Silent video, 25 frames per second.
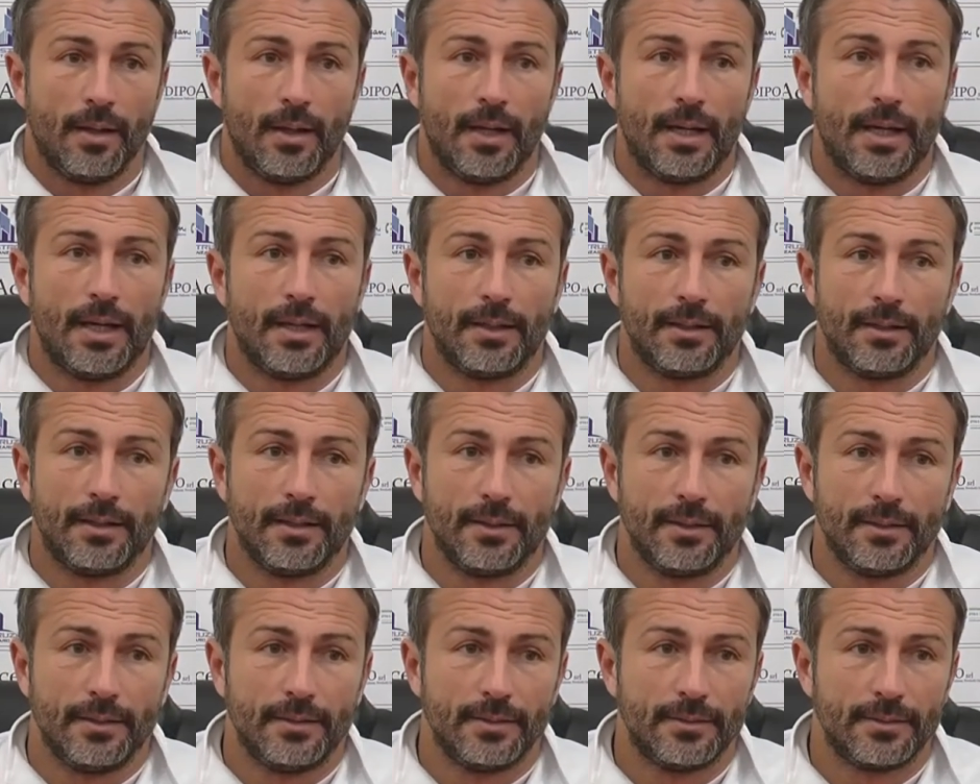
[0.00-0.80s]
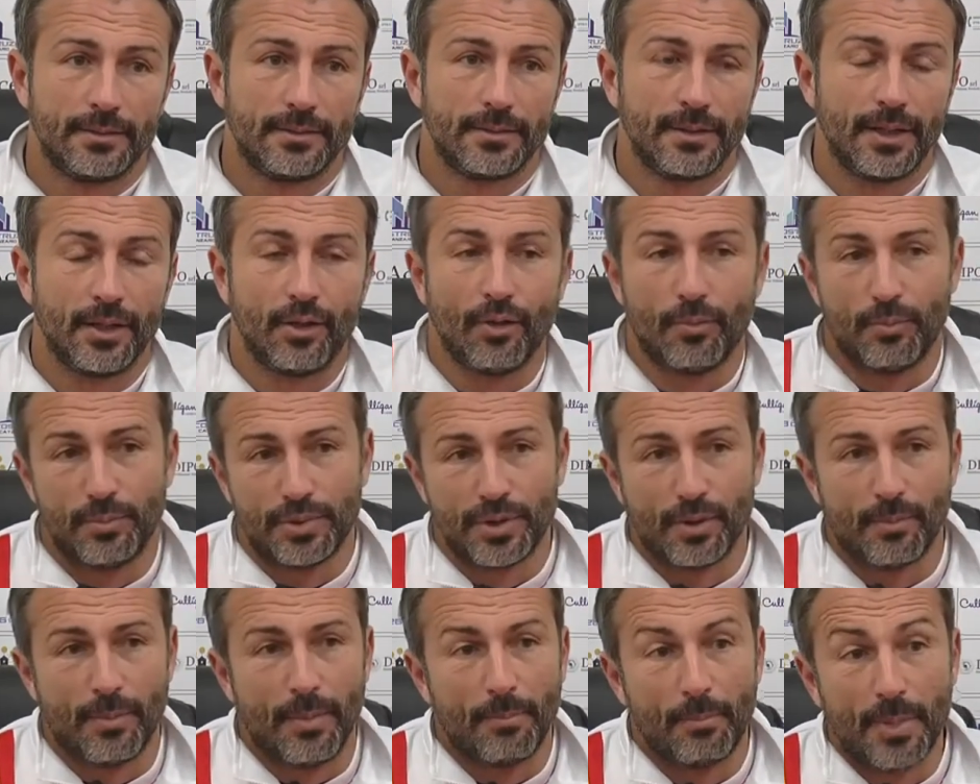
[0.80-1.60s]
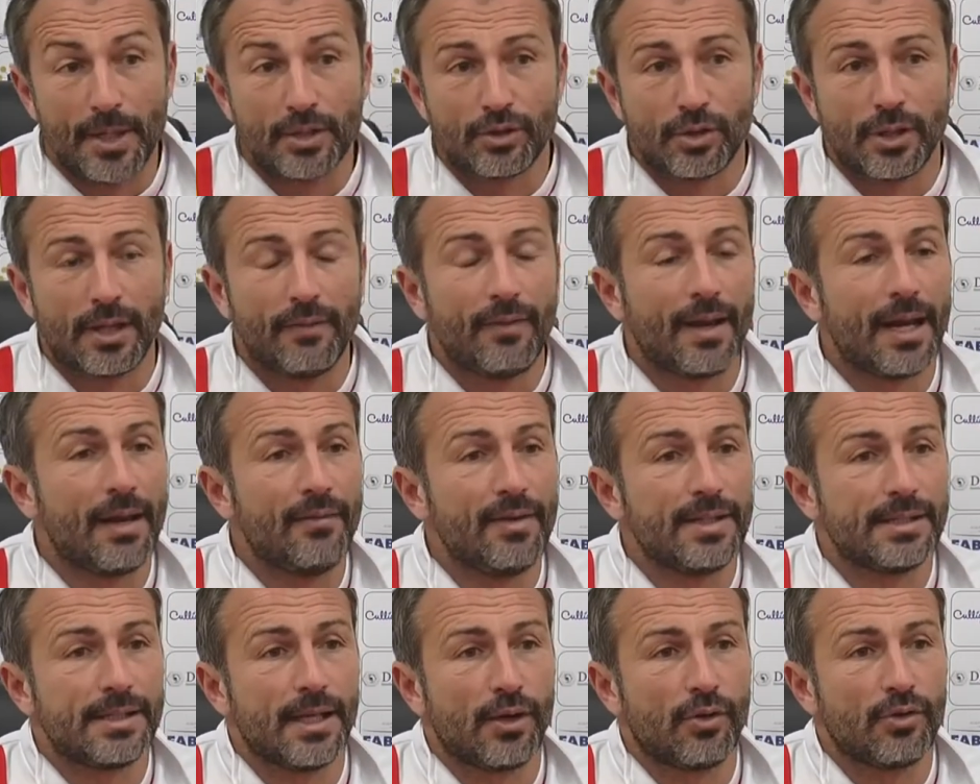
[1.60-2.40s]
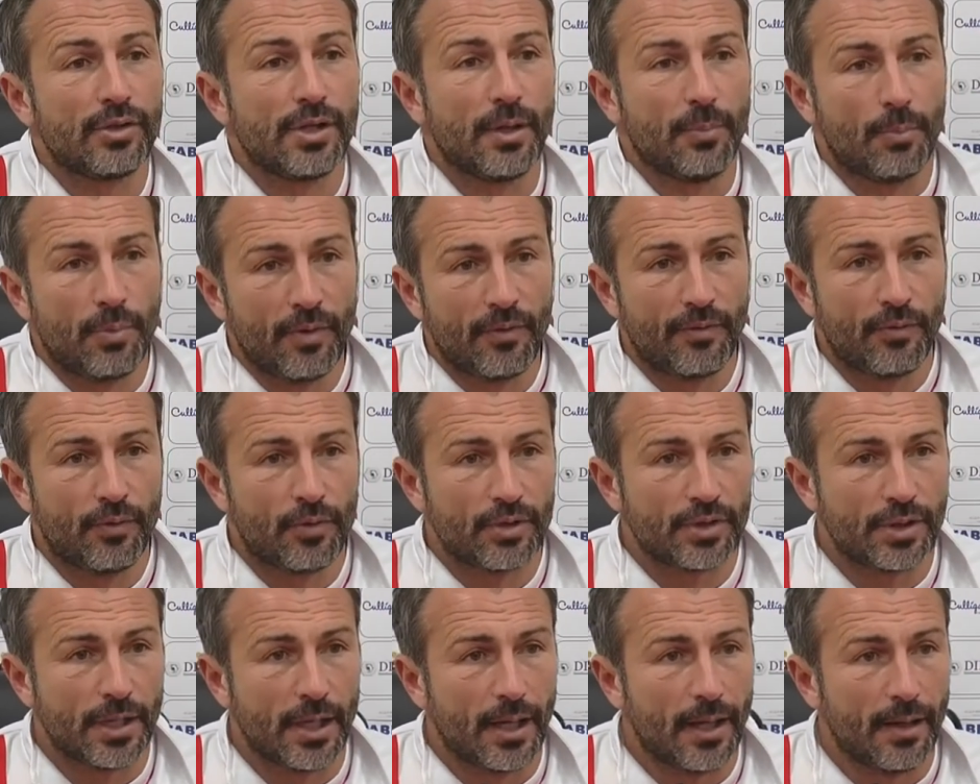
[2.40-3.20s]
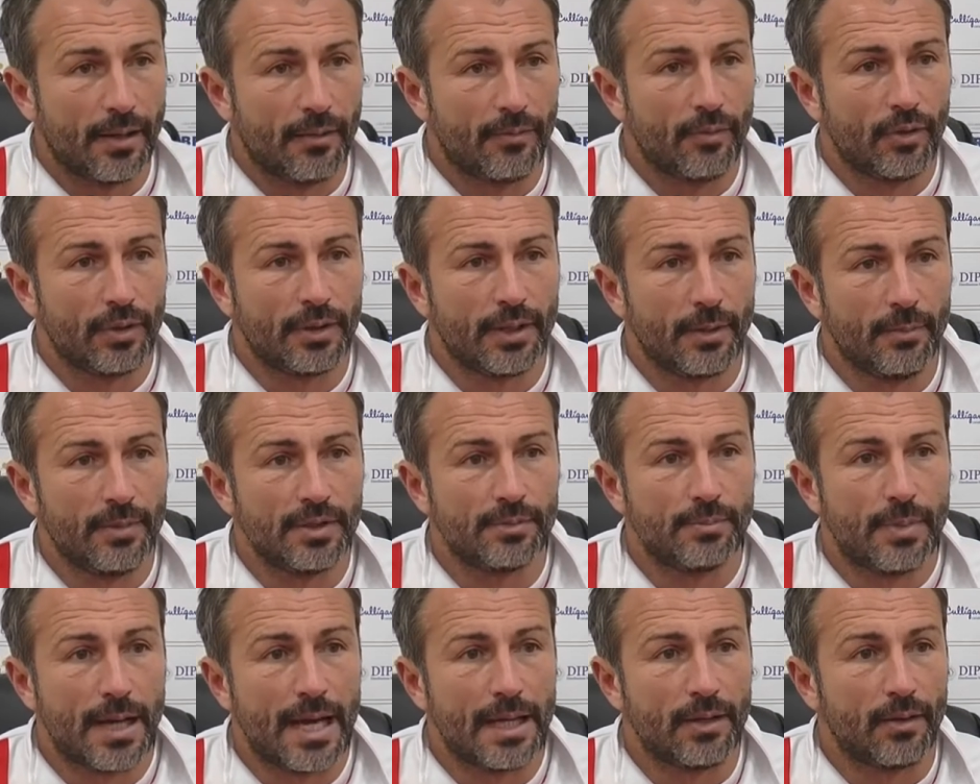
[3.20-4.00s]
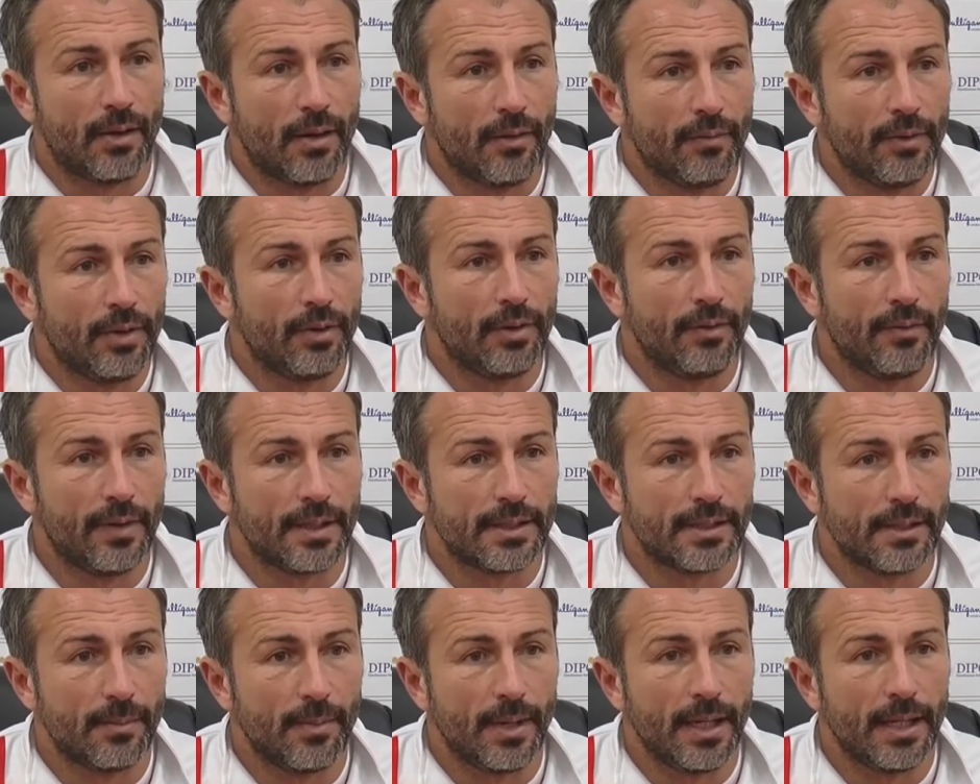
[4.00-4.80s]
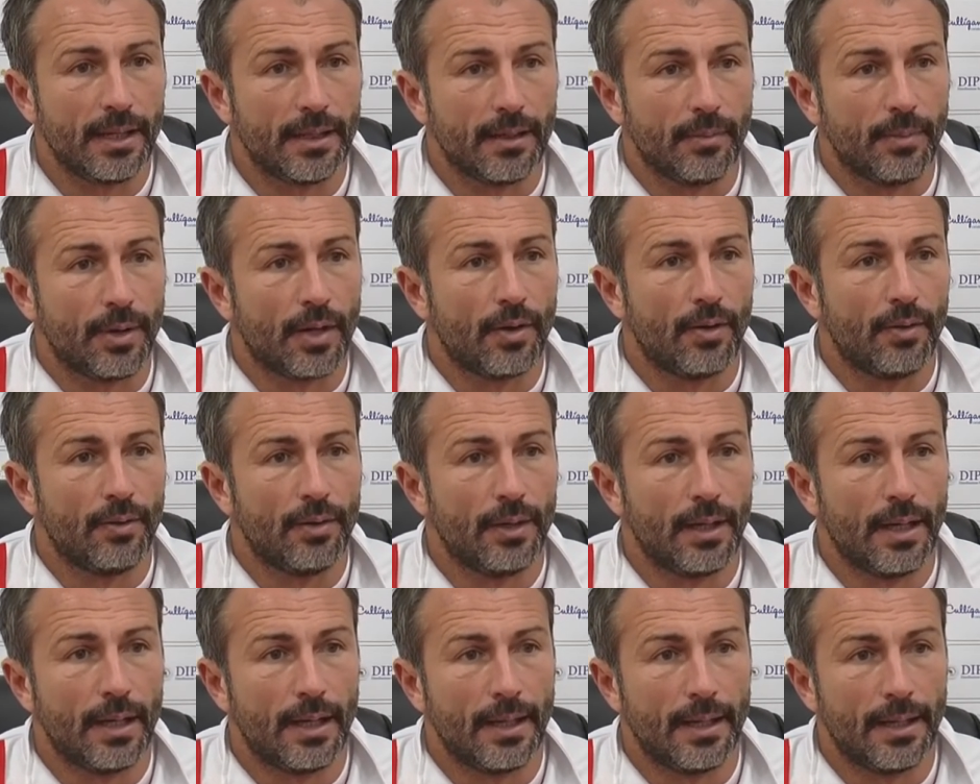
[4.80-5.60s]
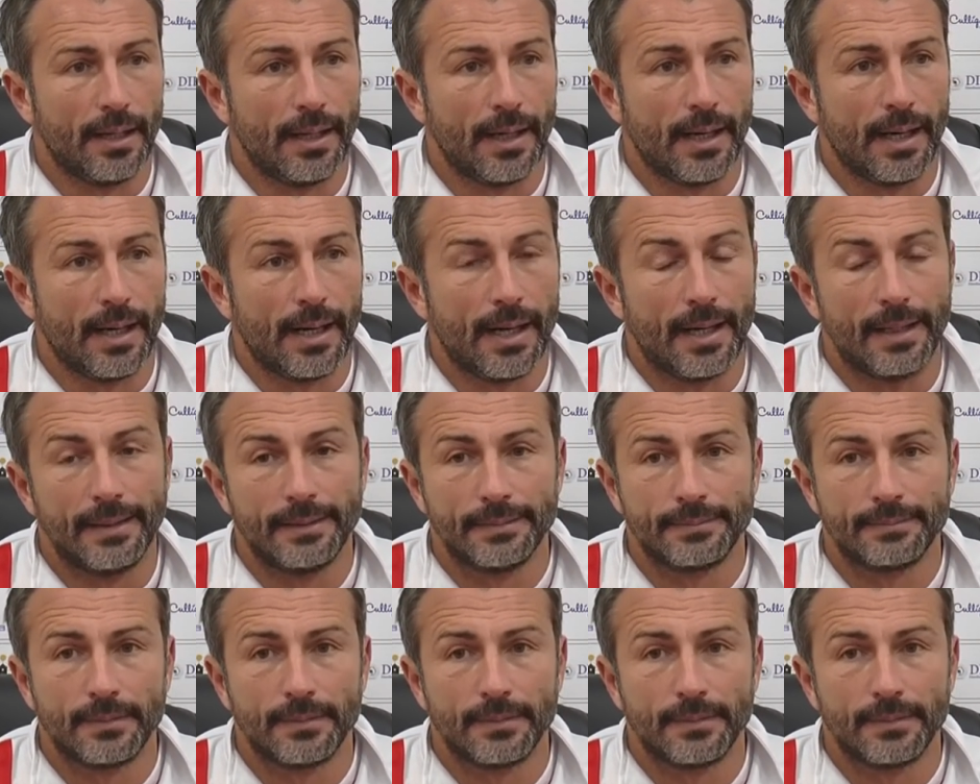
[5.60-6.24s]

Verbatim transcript: Ah, eh, io insomma, penso di averla vista così, poi forse a volte mi sbaglio, la vedo diversamente, però la, la, la